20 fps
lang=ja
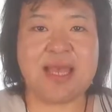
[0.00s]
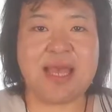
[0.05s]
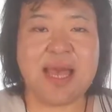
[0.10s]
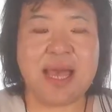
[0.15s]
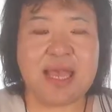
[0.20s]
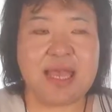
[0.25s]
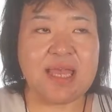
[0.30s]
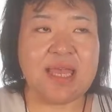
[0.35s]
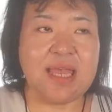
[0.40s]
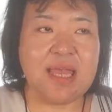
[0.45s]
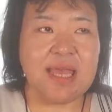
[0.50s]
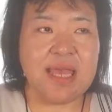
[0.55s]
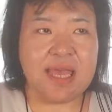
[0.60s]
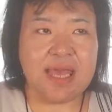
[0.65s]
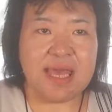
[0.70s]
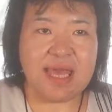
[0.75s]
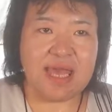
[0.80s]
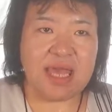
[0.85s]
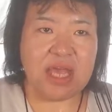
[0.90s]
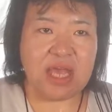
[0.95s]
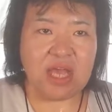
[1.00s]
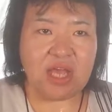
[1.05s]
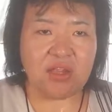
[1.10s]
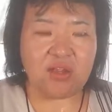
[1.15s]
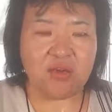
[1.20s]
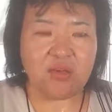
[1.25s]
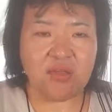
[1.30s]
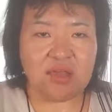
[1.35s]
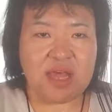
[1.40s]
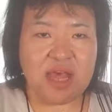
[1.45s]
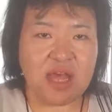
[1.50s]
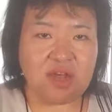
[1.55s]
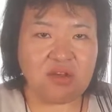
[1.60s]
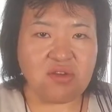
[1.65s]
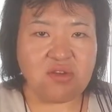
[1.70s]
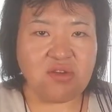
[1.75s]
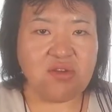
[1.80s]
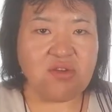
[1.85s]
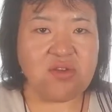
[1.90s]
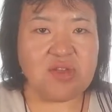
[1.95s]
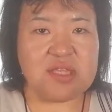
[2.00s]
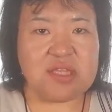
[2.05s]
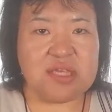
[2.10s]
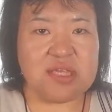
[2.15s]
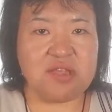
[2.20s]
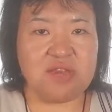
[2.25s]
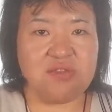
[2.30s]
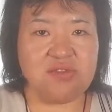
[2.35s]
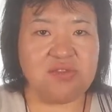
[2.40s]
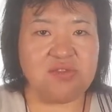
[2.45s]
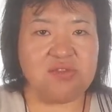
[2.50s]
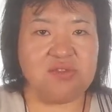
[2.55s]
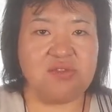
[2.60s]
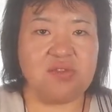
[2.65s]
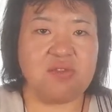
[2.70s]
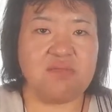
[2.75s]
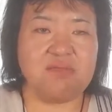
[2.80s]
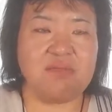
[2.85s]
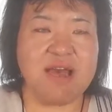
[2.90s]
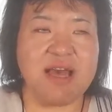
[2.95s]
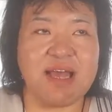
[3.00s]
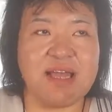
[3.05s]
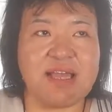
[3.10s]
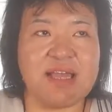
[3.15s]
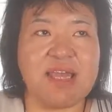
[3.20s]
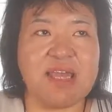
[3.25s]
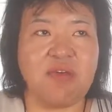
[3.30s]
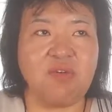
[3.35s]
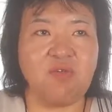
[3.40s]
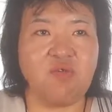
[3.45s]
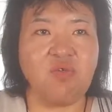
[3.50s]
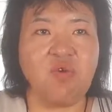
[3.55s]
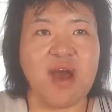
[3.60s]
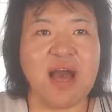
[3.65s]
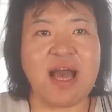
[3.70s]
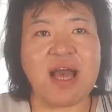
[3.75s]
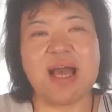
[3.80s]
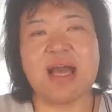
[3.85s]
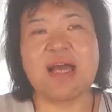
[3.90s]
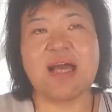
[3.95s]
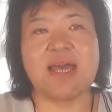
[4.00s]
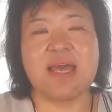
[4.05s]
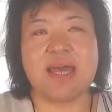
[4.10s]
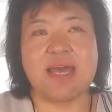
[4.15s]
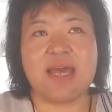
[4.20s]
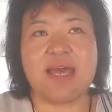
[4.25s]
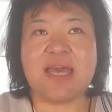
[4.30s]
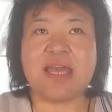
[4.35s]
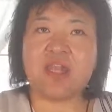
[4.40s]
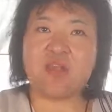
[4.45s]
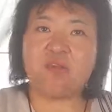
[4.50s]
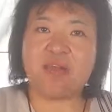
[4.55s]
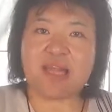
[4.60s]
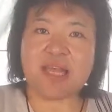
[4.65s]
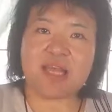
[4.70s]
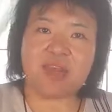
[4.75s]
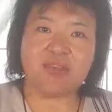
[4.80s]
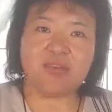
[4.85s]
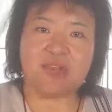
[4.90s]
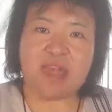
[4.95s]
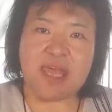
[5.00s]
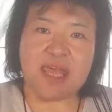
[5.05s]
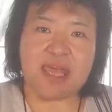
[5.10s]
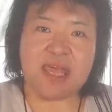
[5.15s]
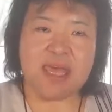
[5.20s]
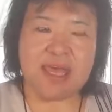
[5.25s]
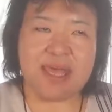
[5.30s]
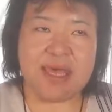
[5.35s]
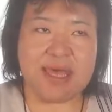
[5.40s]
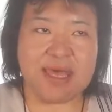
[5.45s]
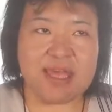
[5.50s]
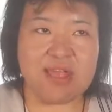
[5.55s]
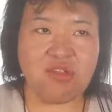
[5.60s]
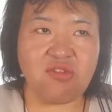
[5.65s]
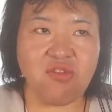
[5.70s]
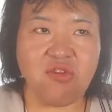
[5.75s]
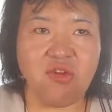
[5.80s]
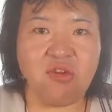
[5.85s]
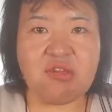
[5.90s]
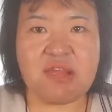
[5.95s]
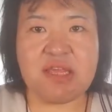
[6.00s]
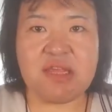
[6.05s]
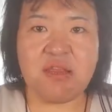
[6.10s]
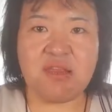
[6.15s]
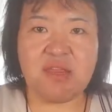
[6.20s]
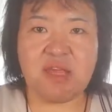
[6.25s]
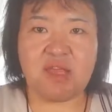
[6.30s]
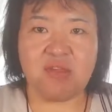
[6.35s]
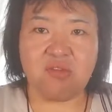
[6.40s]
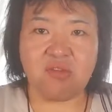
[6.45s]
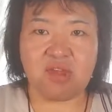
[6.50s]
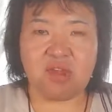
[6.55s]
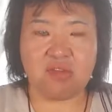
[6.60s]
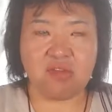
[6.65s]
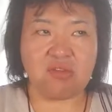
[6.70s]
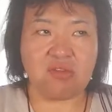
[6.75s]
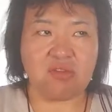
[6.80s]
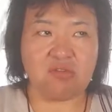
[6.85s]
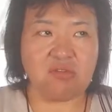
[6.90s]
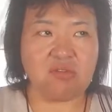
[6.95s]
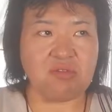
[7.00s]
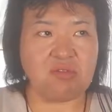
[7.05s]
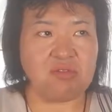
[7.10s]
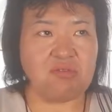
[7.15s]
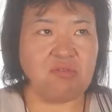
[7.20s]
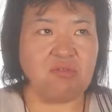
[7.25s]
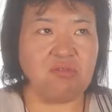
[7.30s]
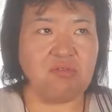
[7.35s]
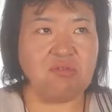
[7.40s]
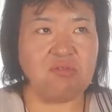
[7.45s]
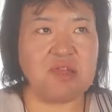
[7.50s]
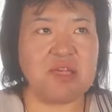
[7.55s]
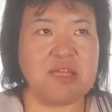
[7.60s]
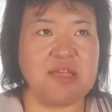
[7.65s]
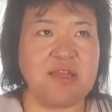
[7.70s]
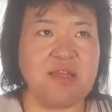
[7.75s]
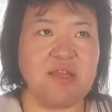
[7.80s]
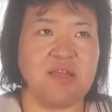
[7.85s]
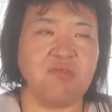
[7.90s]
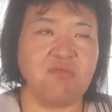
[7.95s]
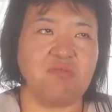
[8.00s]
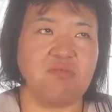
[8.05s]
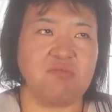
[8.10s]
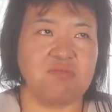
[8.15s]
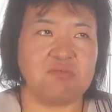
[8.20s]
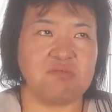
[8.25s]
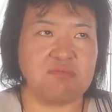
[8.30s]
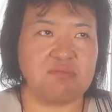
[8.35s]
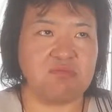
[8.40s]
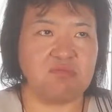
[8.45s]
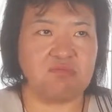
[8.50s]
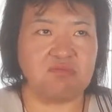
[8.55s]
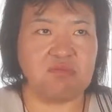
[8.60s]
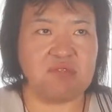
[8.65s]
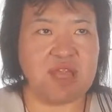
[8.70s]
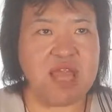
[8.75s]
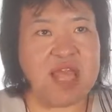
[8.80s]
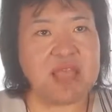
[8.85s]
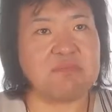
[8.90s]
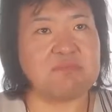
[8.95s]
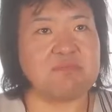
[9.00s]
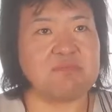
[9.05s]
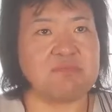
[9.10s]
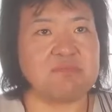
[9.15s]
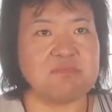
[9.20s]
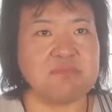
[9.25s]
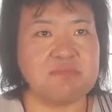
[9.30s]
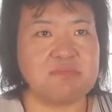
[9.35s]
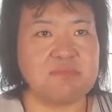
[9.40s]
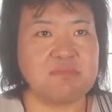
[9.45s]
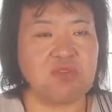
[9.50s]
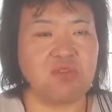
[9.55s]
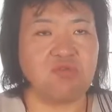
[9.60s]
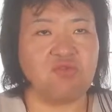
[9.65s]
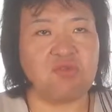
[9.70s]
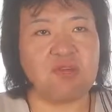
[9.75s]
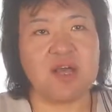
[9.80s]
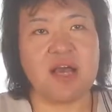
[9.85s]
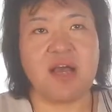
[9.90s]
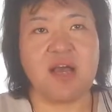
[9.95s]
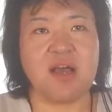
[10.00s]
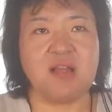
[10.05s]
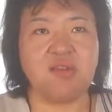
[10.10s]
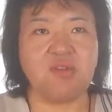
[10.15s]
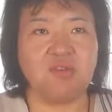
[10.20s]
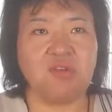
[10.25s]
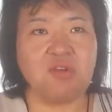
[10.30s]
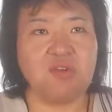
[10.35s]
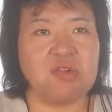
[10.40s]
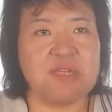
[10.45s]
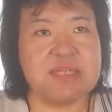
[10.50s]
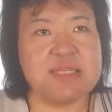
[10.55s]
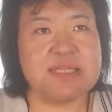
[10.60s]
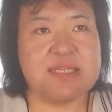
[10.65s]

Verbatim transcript: はい、えっ、ー、と、昨日までは、えっ、ー、と、私のね、えっ、ー、と、人生の一つの大きなあの問題というか、あの、